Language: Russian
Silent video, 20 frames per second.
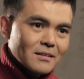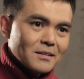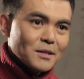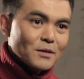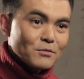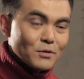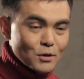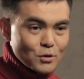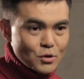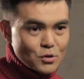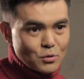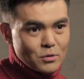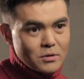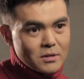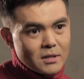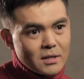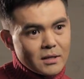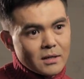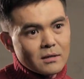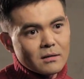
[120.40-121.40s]
Я верю, что
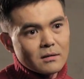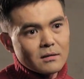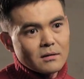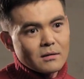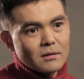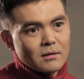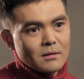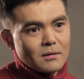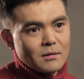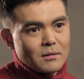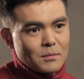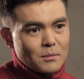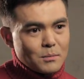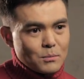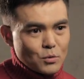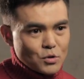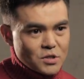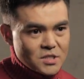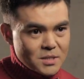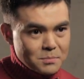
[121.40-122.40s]
идея
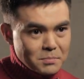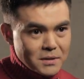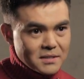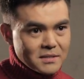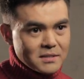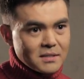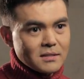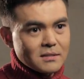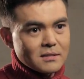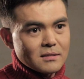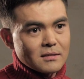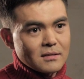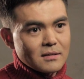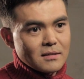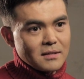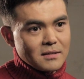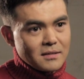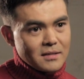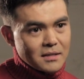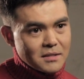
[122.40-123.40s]
может сплотить
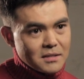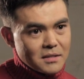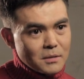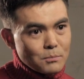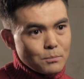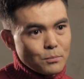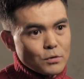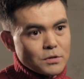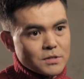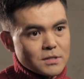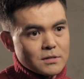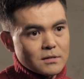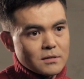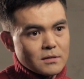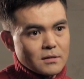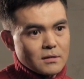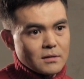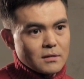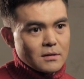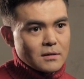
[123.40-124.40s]
и дать импульс
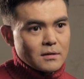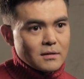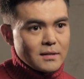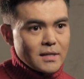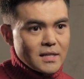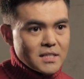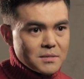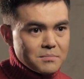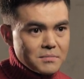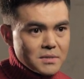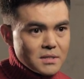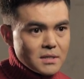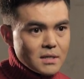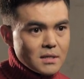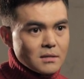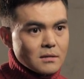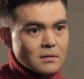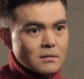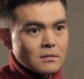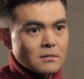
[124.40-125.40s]
для
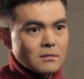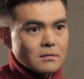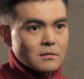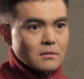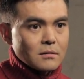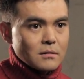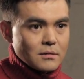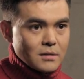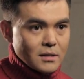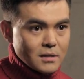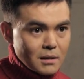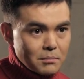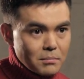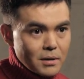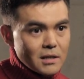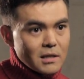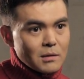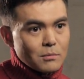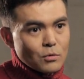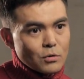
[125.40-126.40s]
изменений на
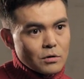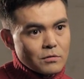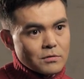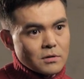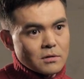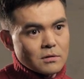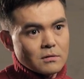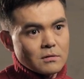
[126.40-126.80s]
глобальном уровне.